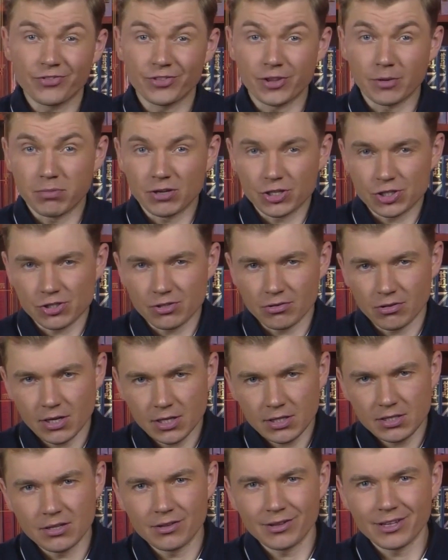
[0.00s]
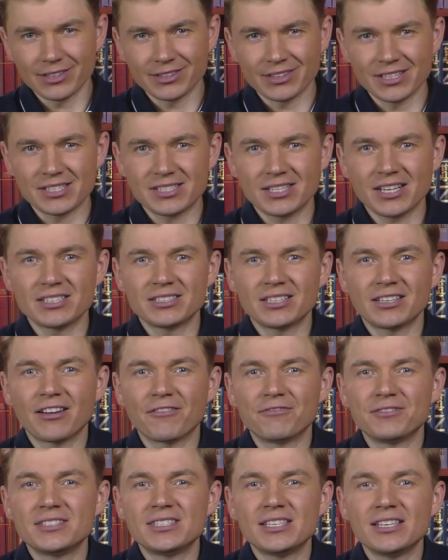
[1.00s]
доброжелательно относясь
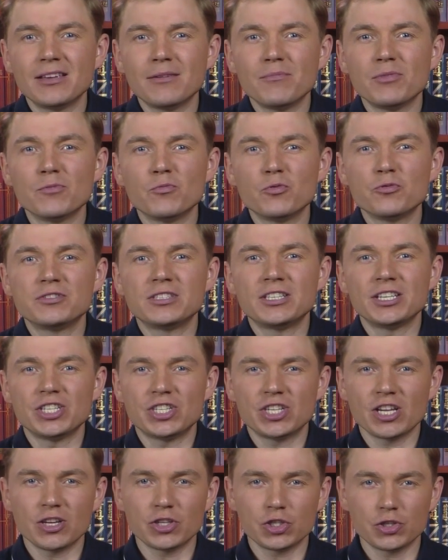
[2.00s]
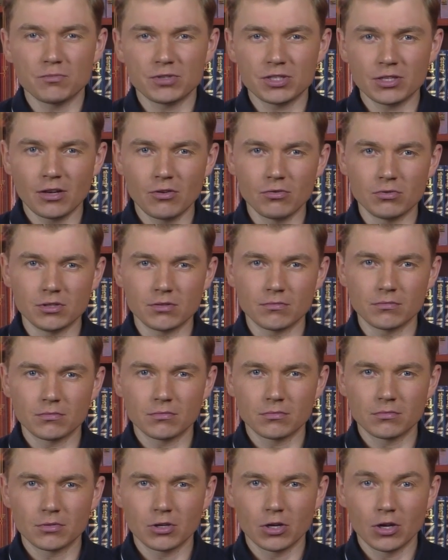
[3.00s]
ко всем ему встречающимся людям.
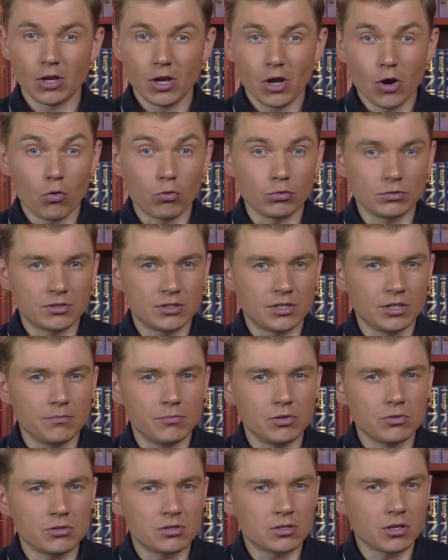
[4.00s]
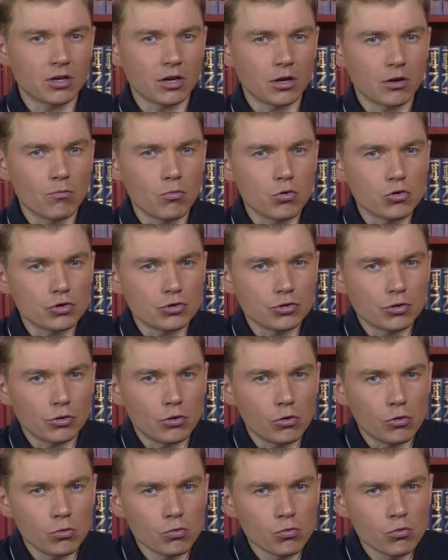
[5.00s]
Он стремился как можно
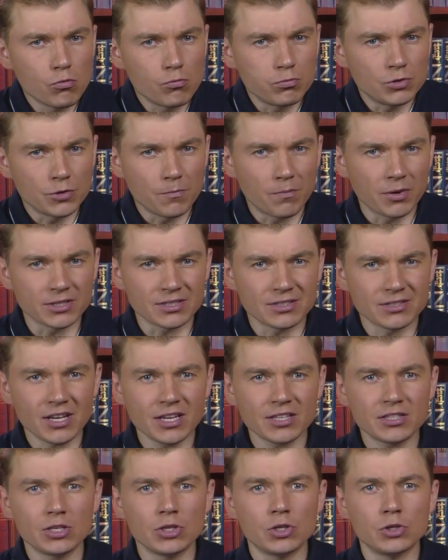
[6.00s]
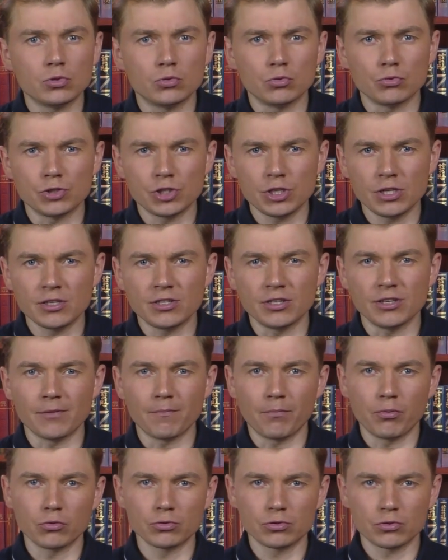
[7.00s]
глубже познать и изучить
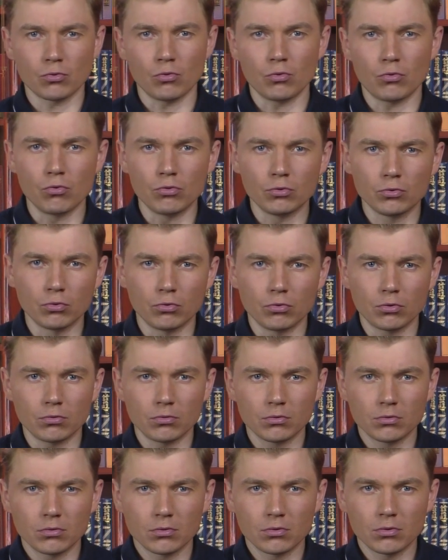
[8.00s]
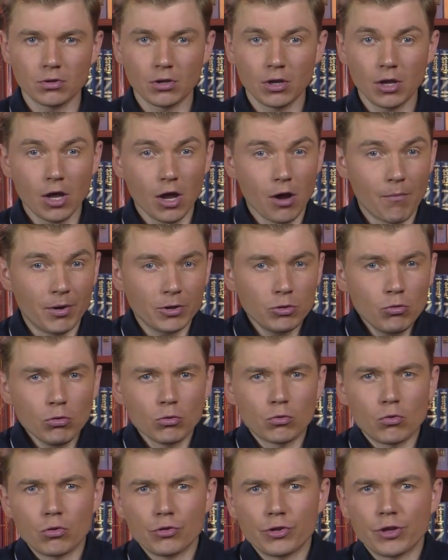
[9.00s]
японскую культуру –
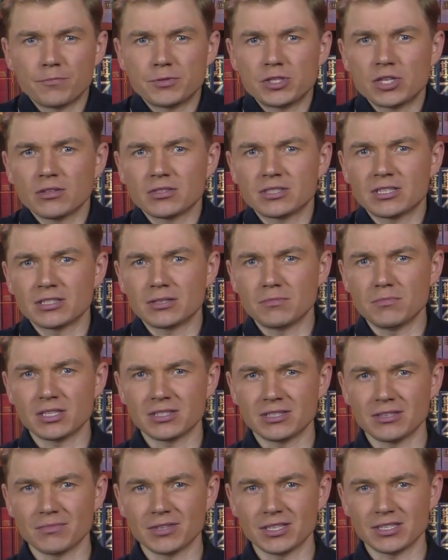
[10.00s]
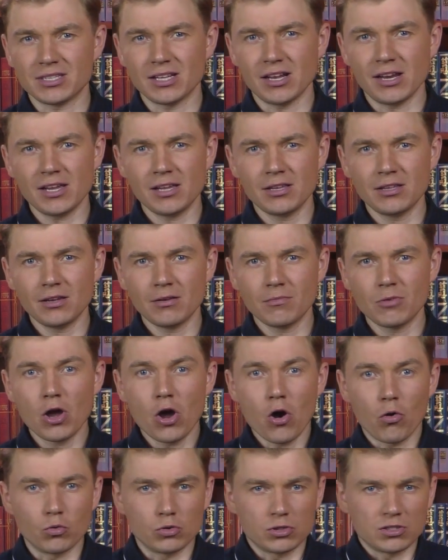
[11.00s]
Подолгу он общался с местным населением,
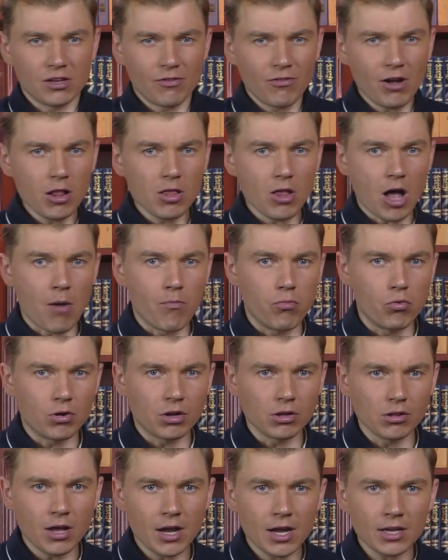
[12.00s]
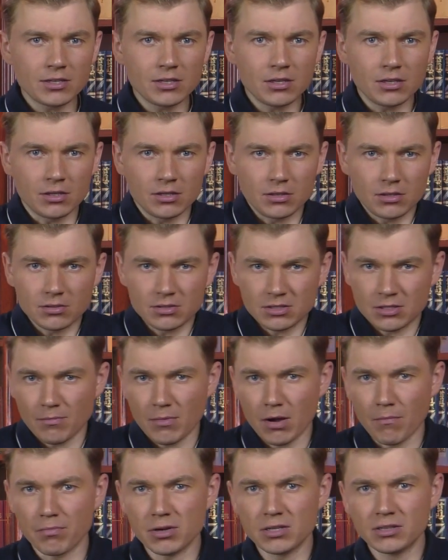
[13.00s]
узнавал об укладе и
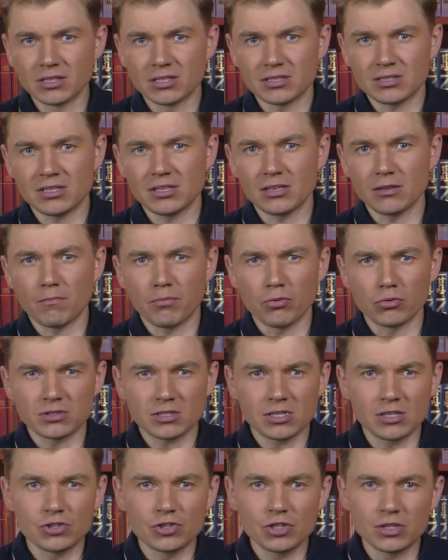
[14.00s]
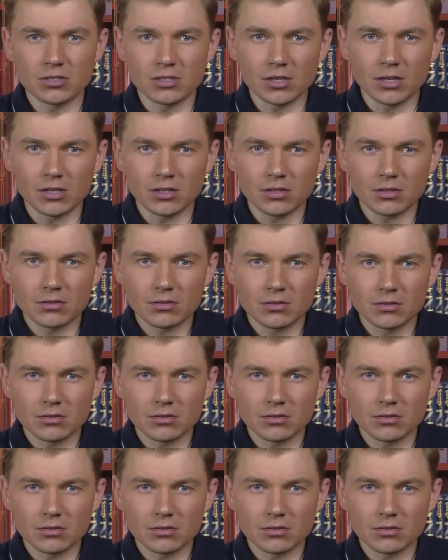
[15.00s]
самобытности японских жителей.